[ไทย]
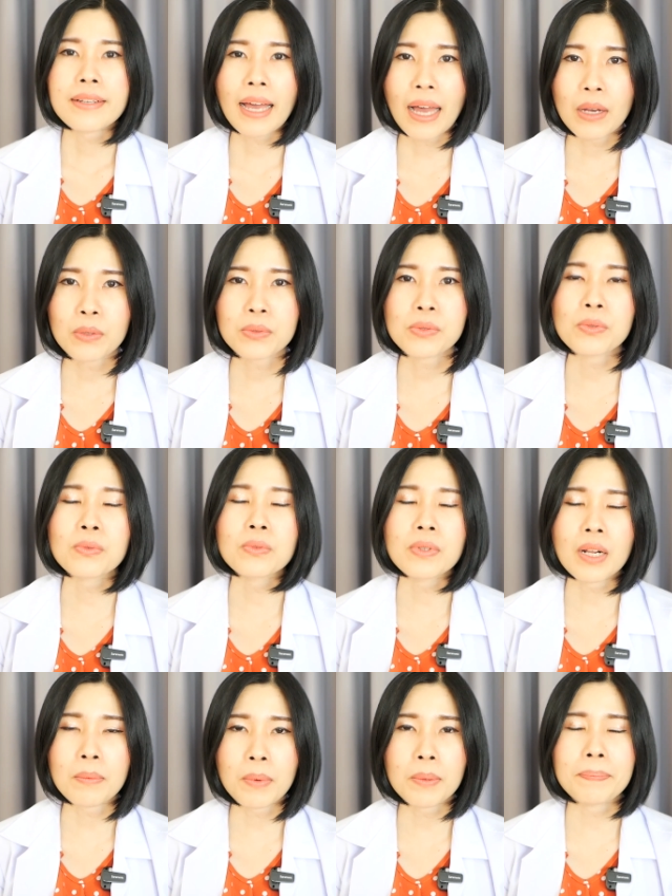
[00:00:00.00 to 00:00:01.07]
เข้าสู่
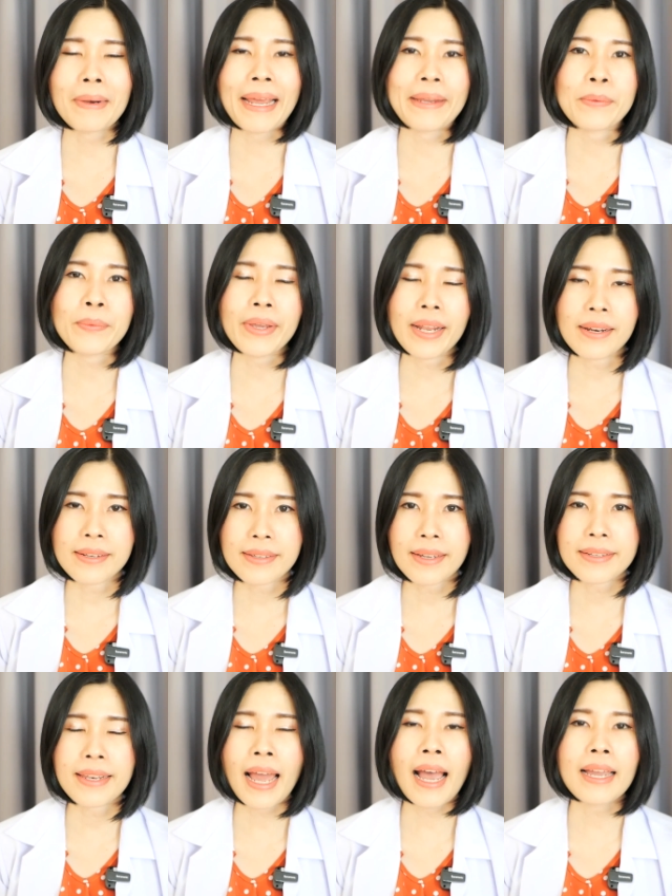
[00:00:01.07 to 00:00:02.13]
ระบบไหลเวียนเลื
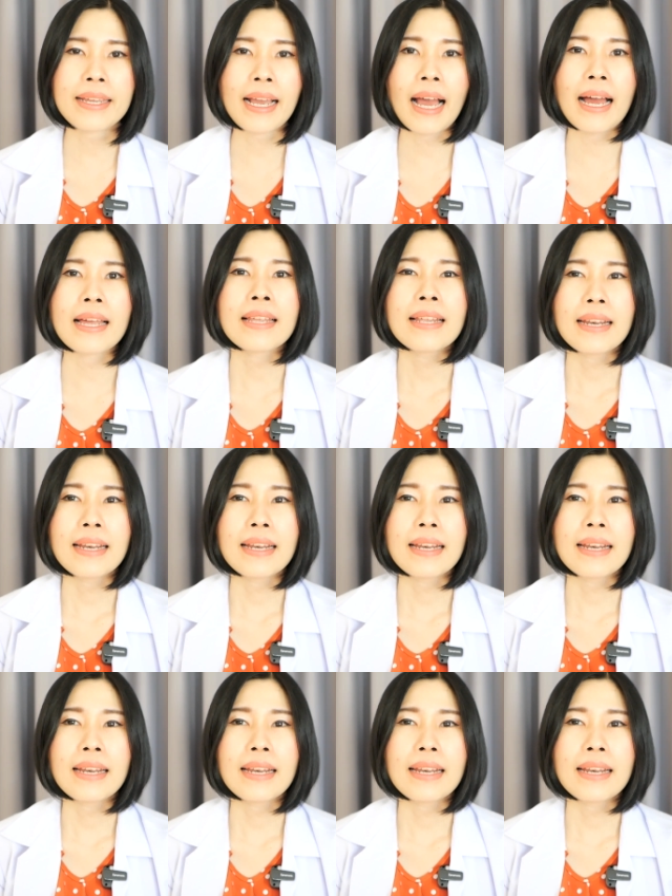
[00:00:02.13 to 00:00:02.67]
อดได้ค่ะ